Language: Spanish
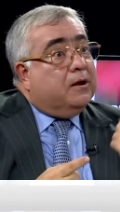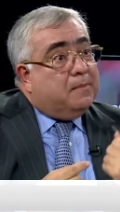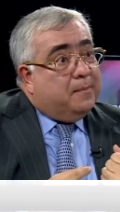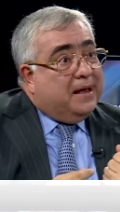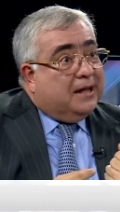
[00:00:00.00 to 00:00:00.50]

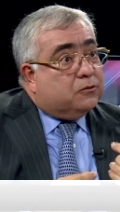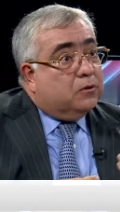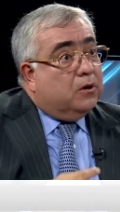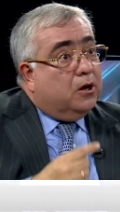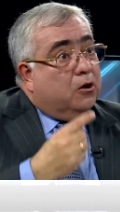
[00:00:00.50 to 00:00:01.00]
más mi gato
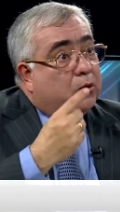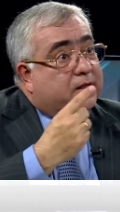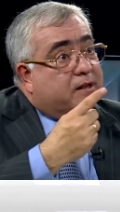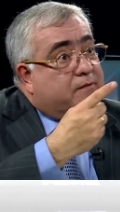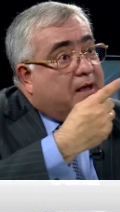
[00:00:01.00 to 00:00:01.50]
lo que
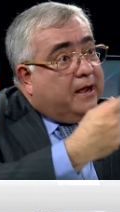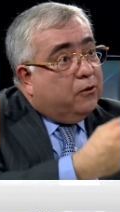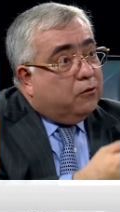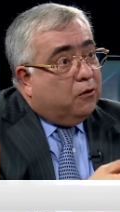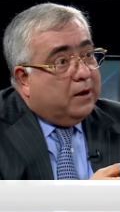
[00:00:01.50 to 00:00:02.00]
significa que
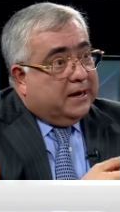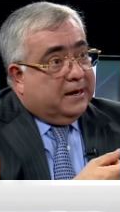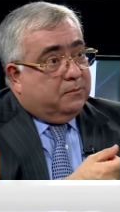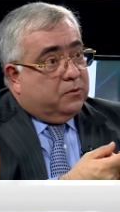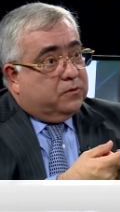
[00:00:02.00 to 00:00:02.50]
los dos
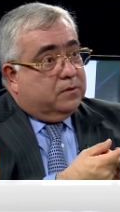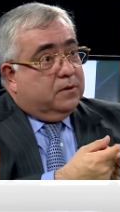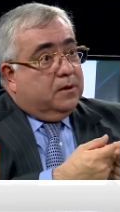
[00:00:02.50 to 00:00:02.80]
ganamos,